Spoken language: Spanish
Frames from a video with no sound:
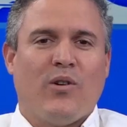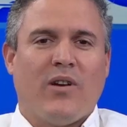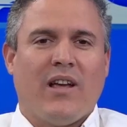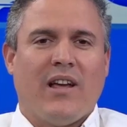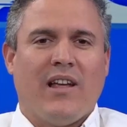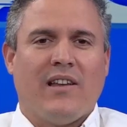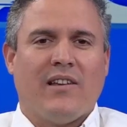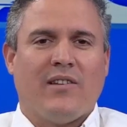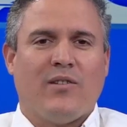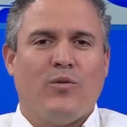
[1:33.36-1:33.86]

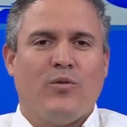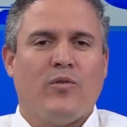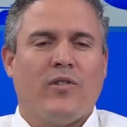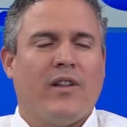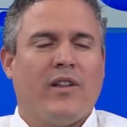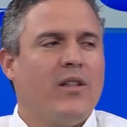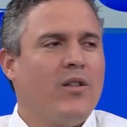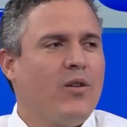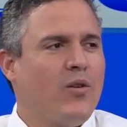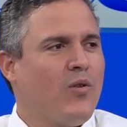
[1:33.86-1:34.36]
ha
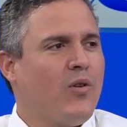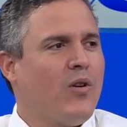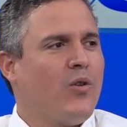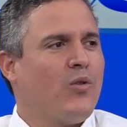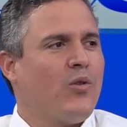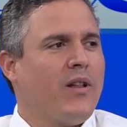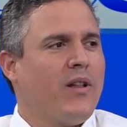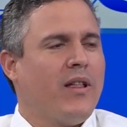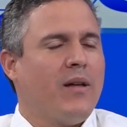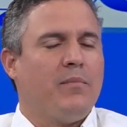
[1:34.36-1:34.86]
sucedido con la
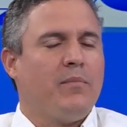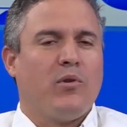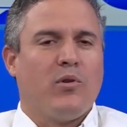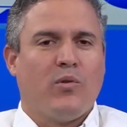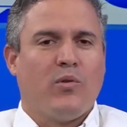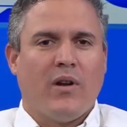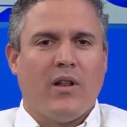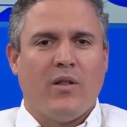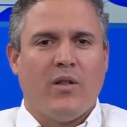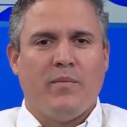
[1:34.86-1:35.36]
autoridad
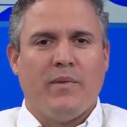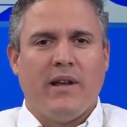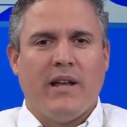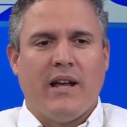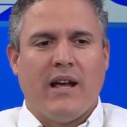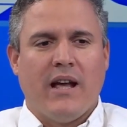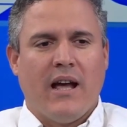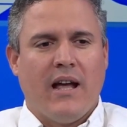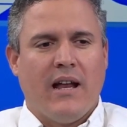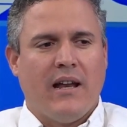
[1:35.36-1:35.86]
portuaria
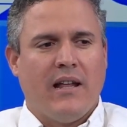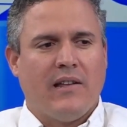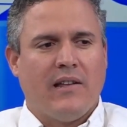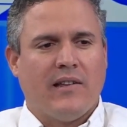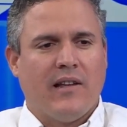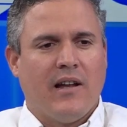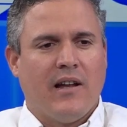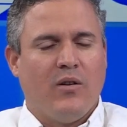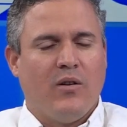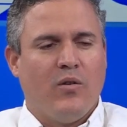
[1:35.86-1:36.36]
dominicana es
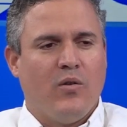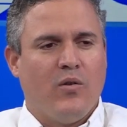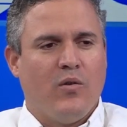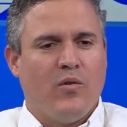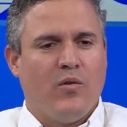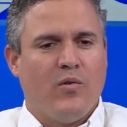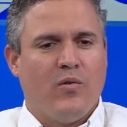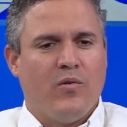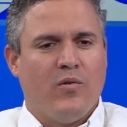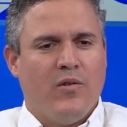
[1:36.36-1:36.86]

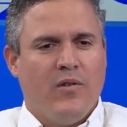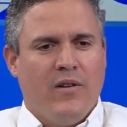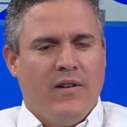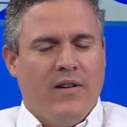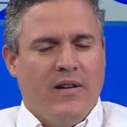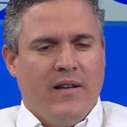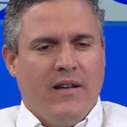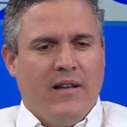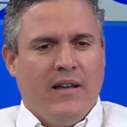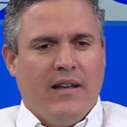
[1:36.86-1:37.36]
algo
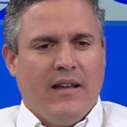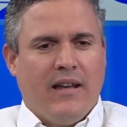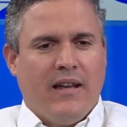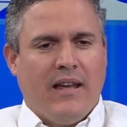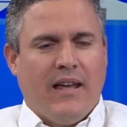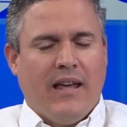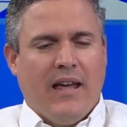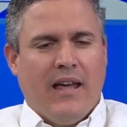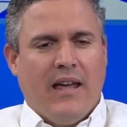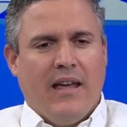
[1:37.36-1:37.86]

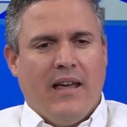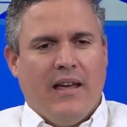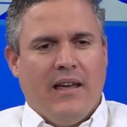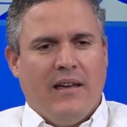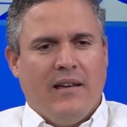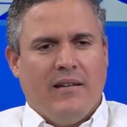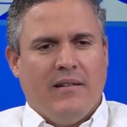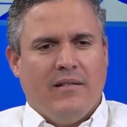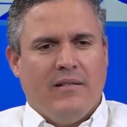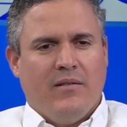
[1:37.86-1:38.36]
que
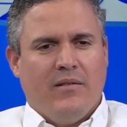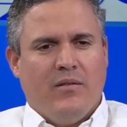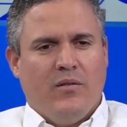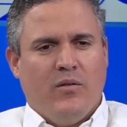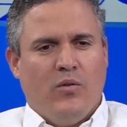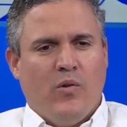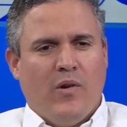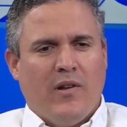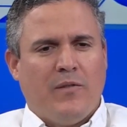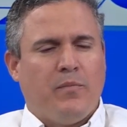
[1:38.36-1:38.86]

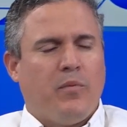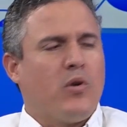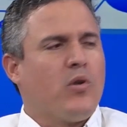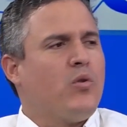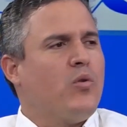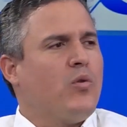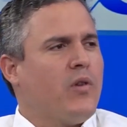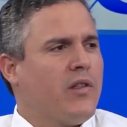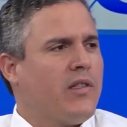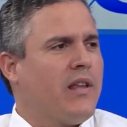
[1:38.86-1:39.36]
no es porque
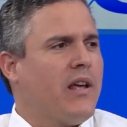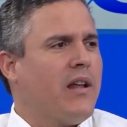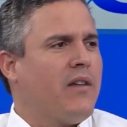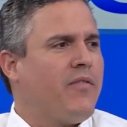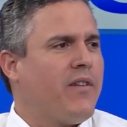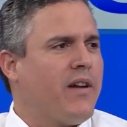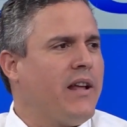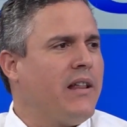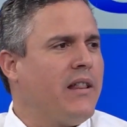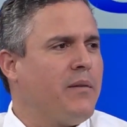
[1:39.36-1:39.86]
uno esté al
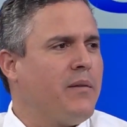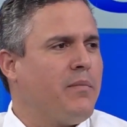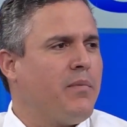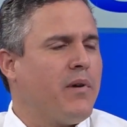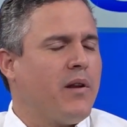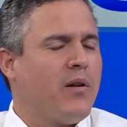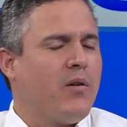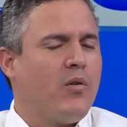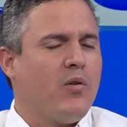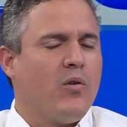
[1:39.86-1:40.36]
frente,
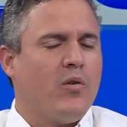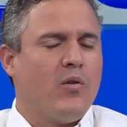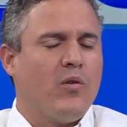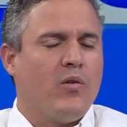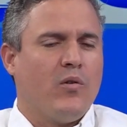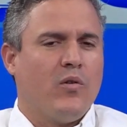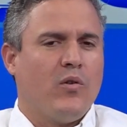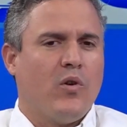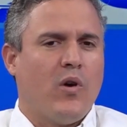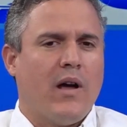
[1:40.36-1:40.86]
pero
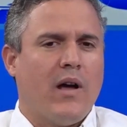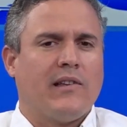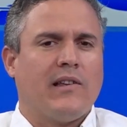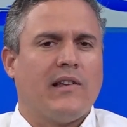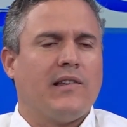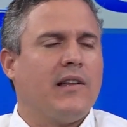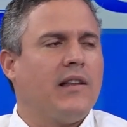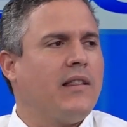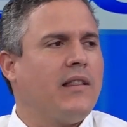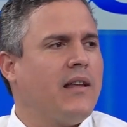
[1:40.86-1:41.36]
nos hace
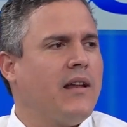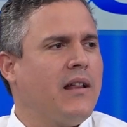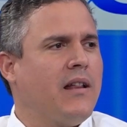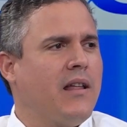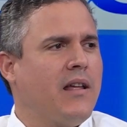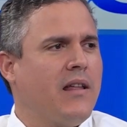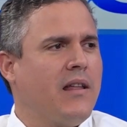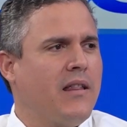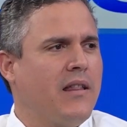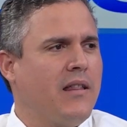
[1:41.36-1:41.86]

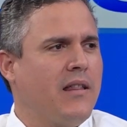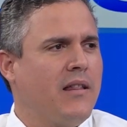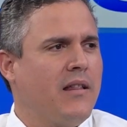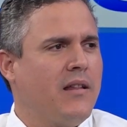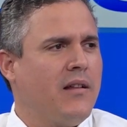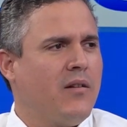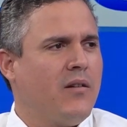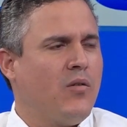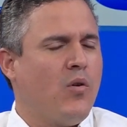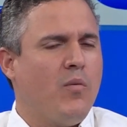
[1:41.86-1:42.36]
sentir
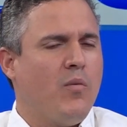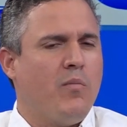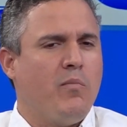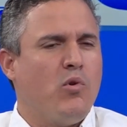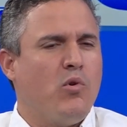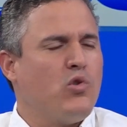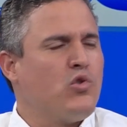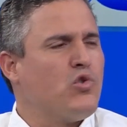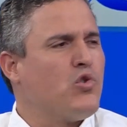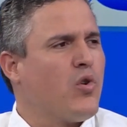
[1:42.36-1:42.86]
con
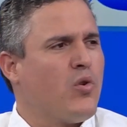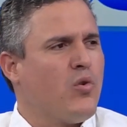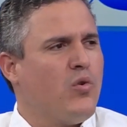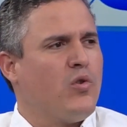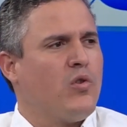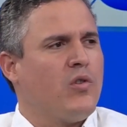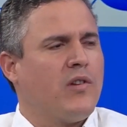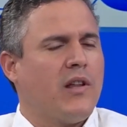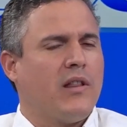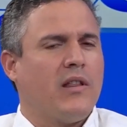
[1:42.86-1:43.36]
mucho orgullo
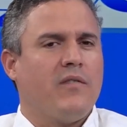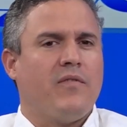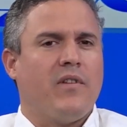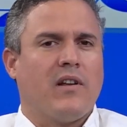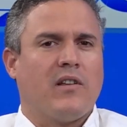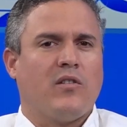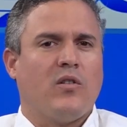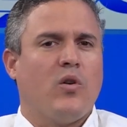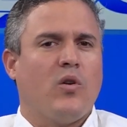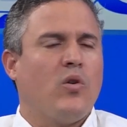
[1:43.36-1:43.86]
y satisfacción
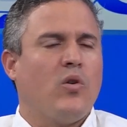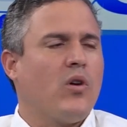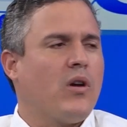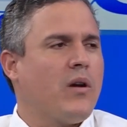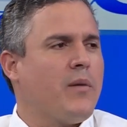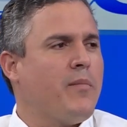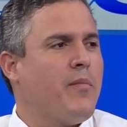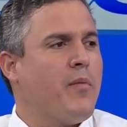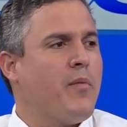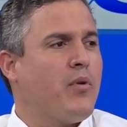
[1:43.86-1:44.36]
lo que
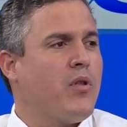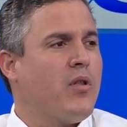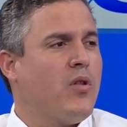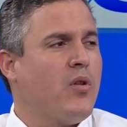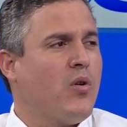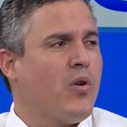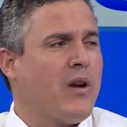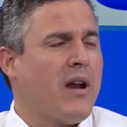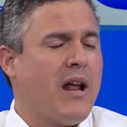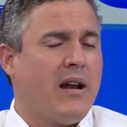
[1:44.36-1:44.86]
hemos podido
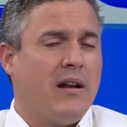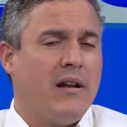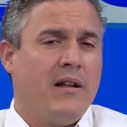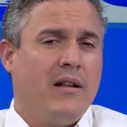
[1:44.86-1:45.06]
lograr.